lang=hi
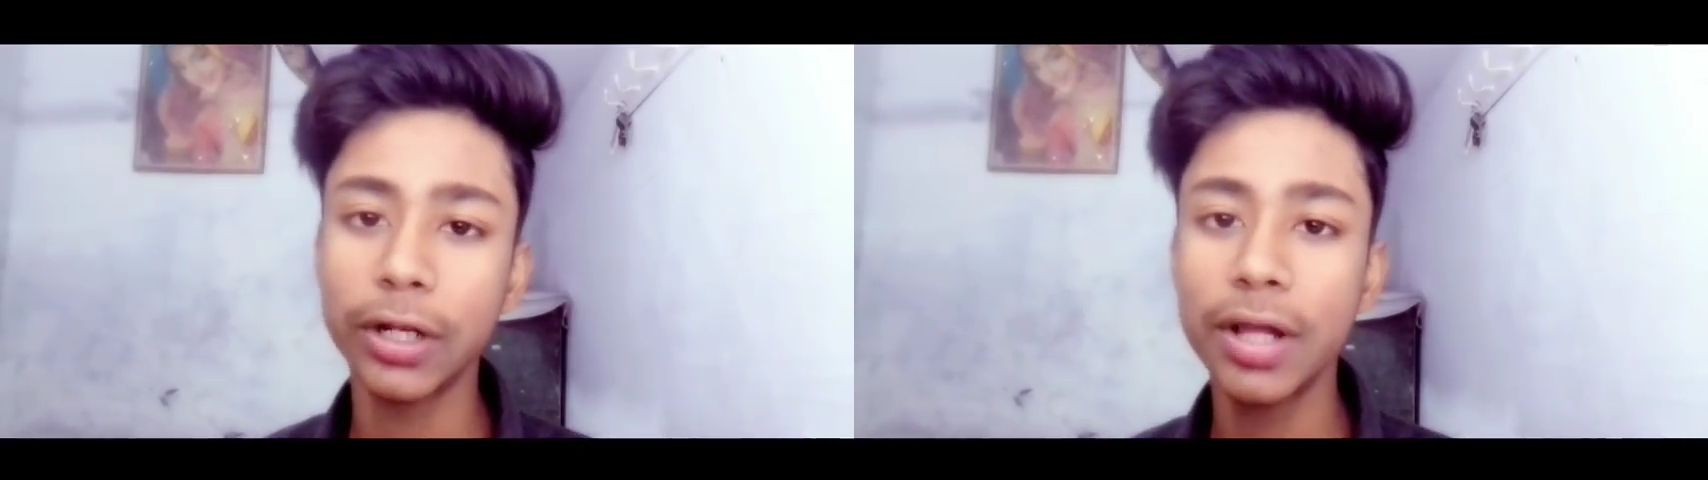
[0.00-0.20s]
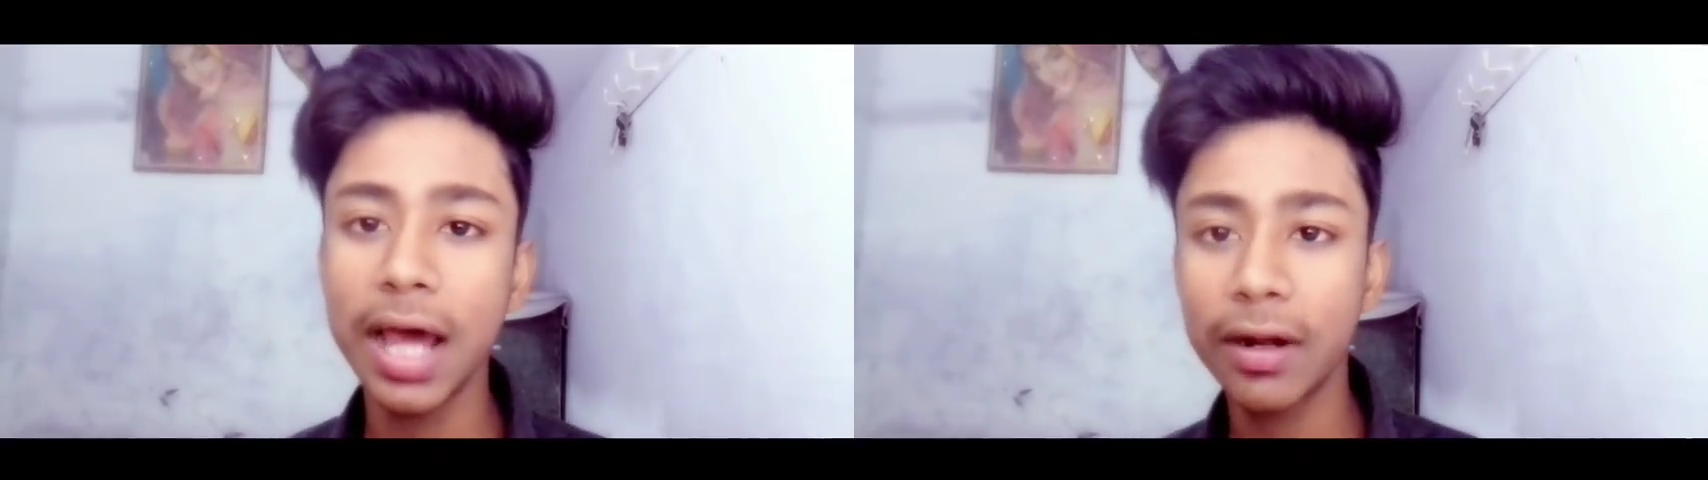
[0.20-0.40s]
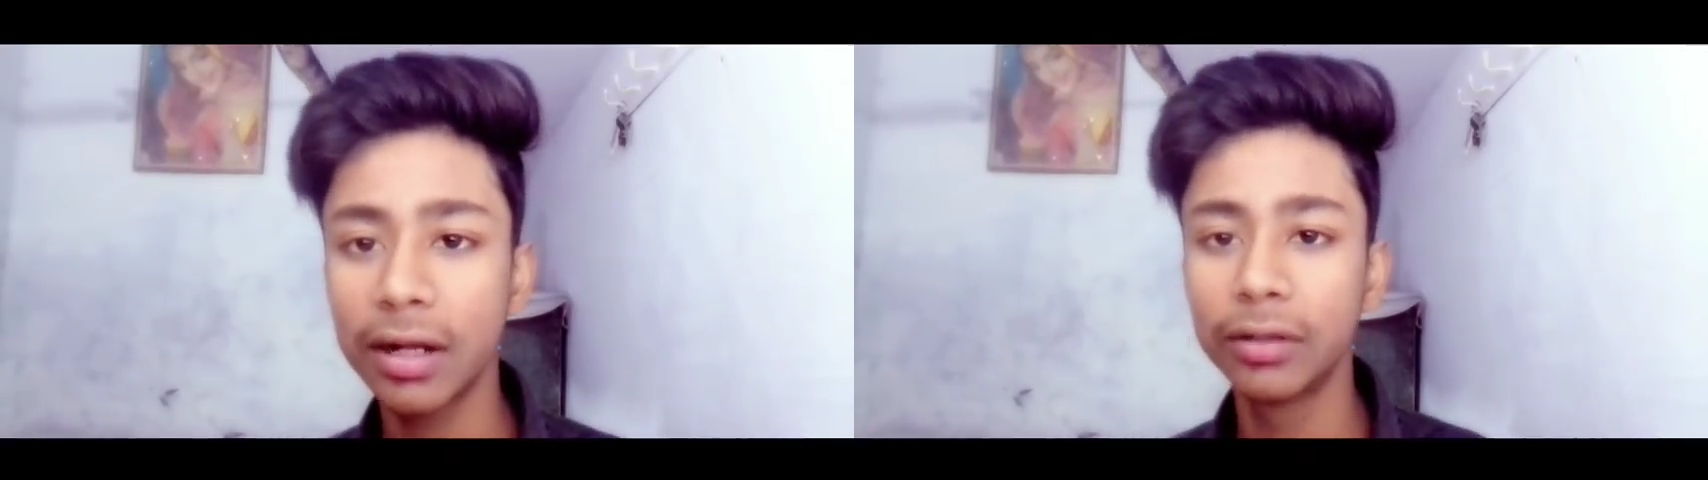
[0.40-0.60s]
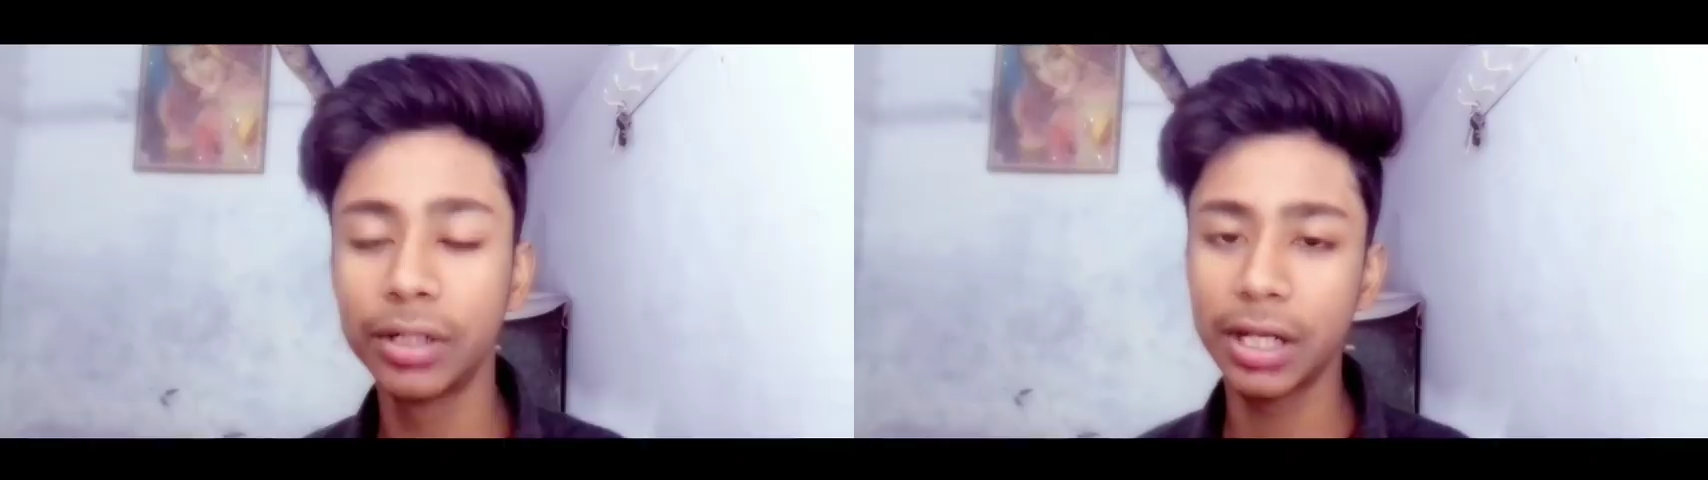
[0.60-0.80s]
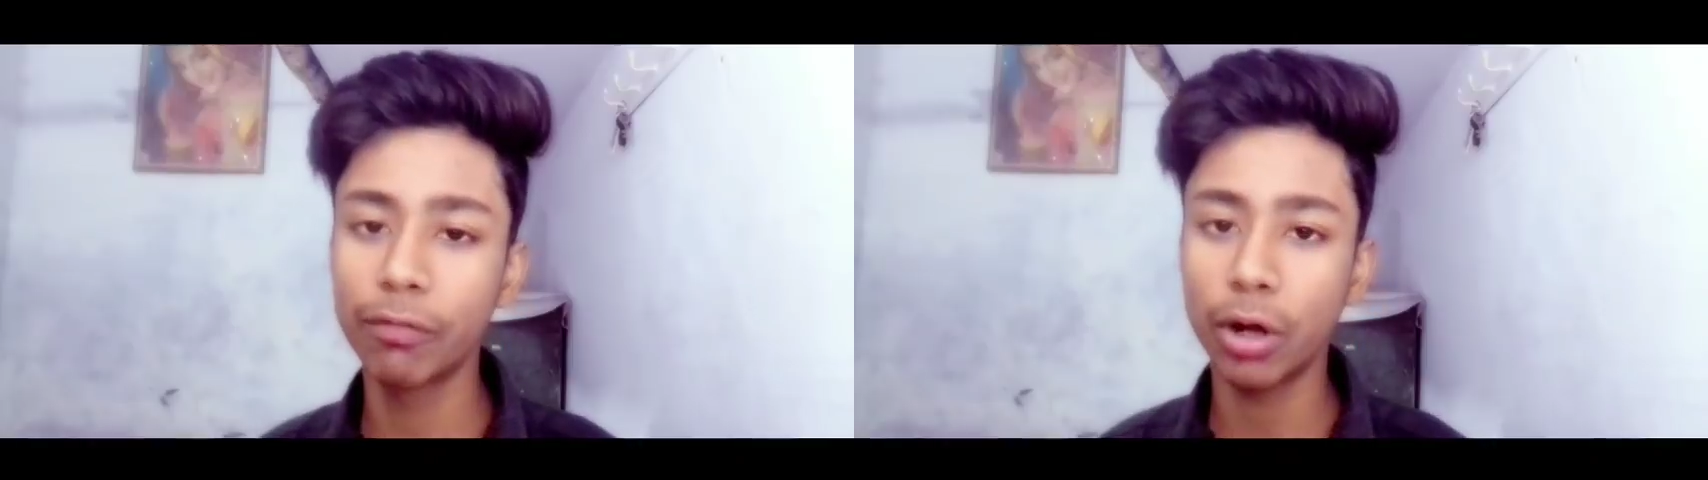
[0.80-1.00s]
चलो यार
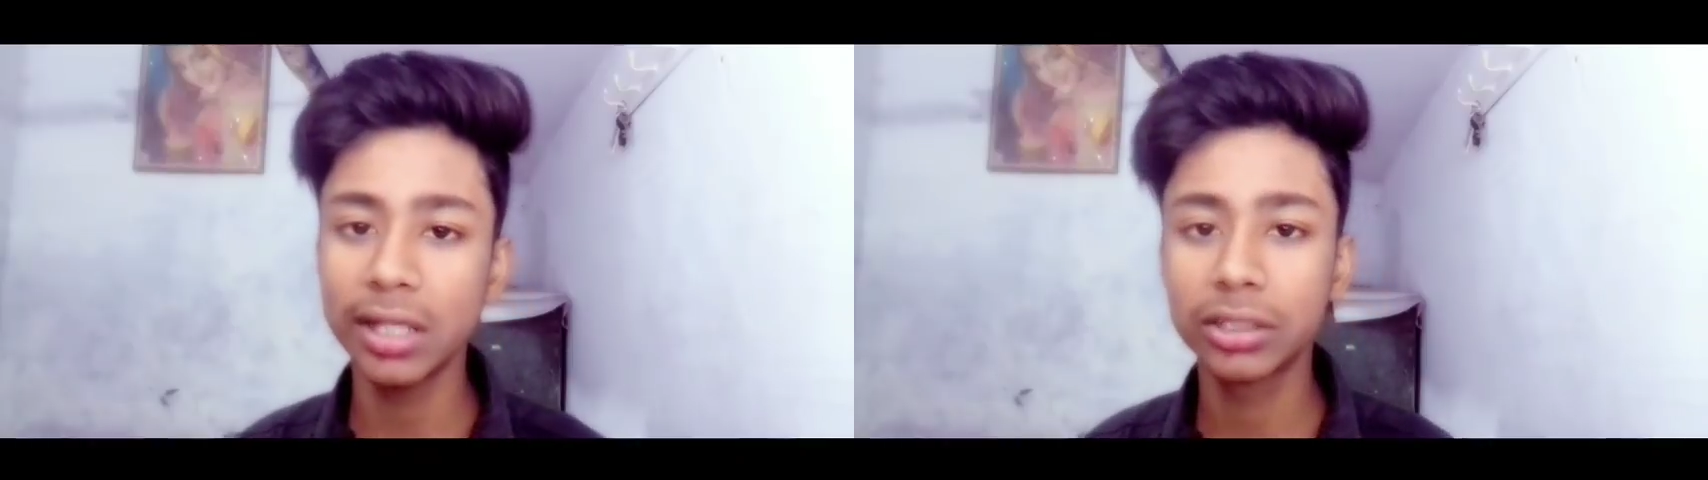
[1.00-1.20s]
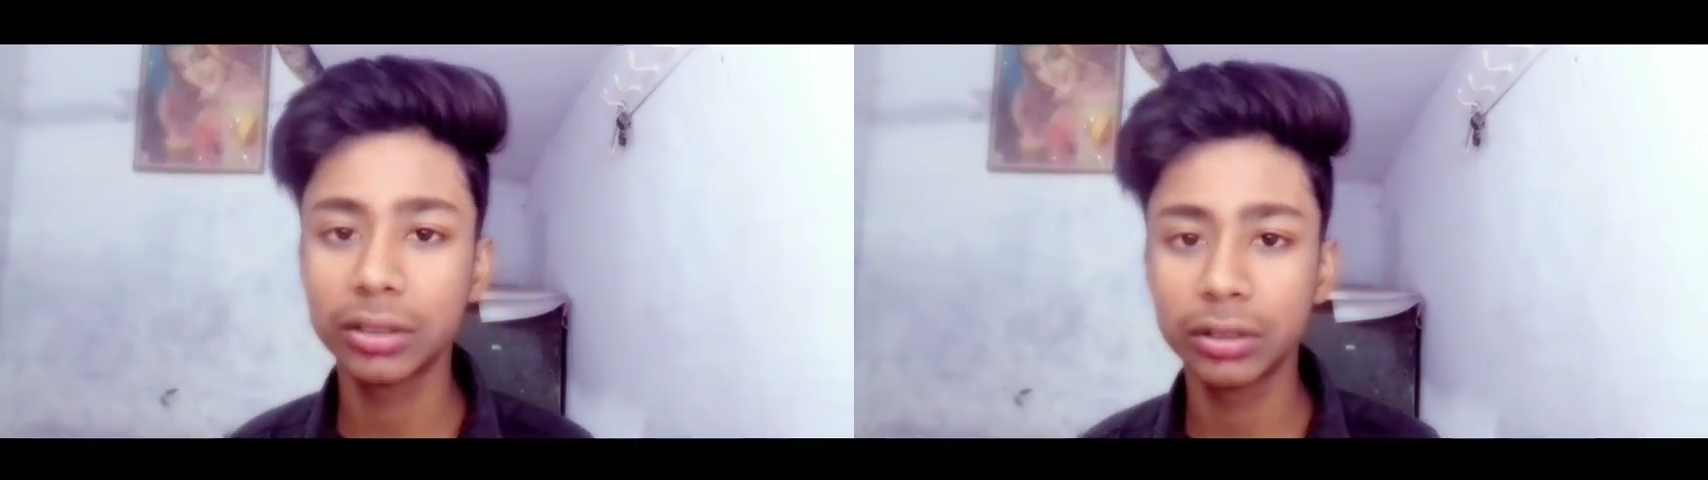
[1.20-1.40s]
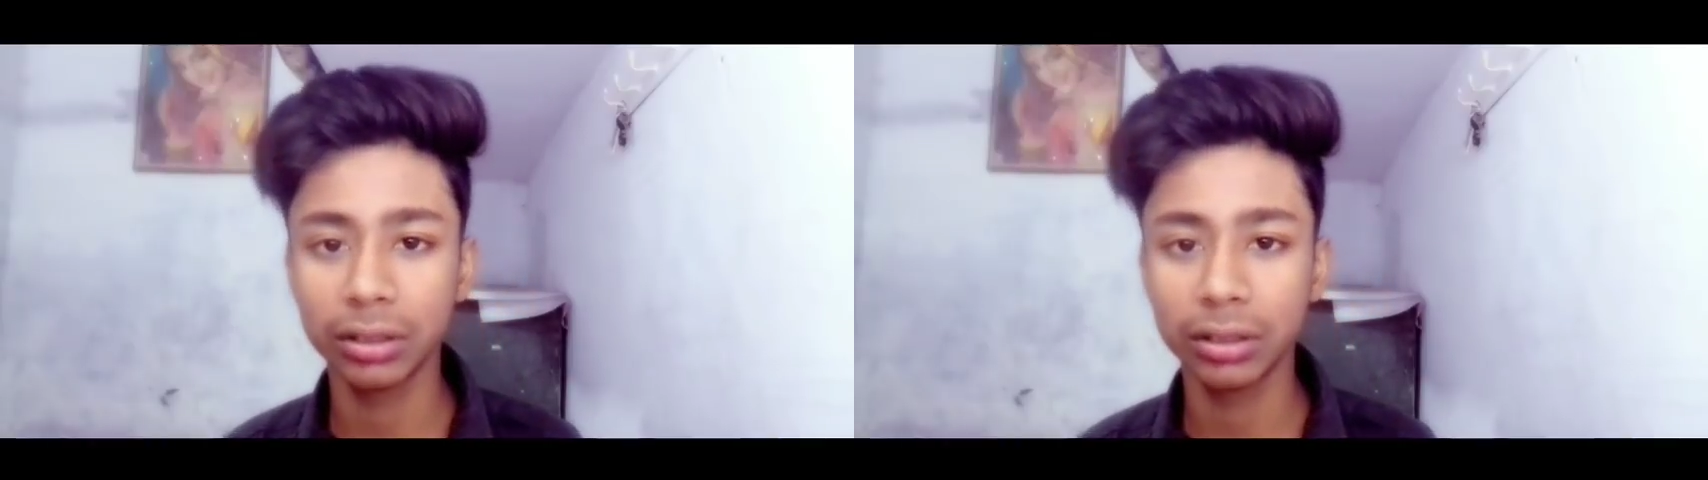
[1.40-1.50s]
उनकी वॉइस